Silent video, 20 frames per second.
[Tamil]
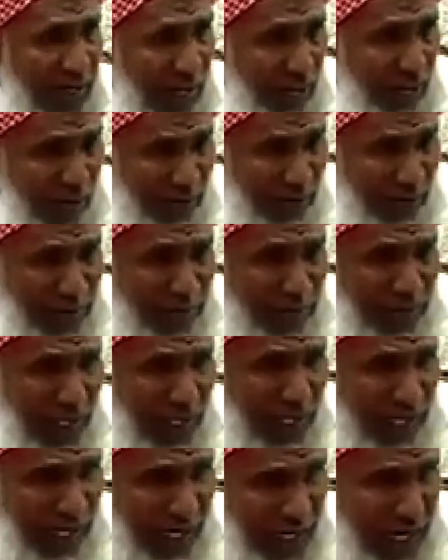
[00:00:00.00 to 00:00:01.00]
கௌரவத்தை
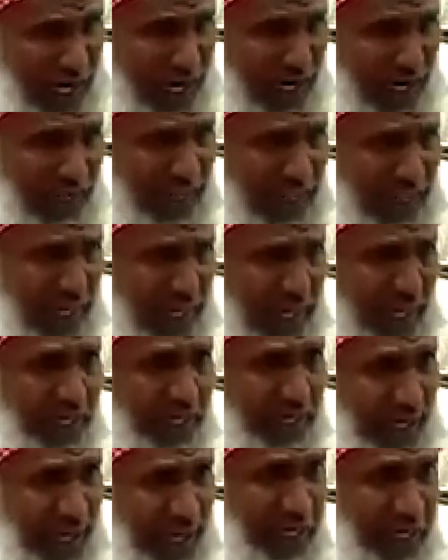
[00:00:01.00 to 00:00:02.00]
கண்ணியத்தை
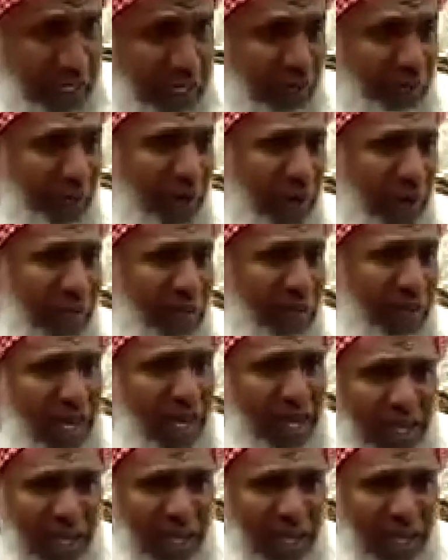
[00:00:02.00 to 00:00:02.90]
நினைத்து பார்த்து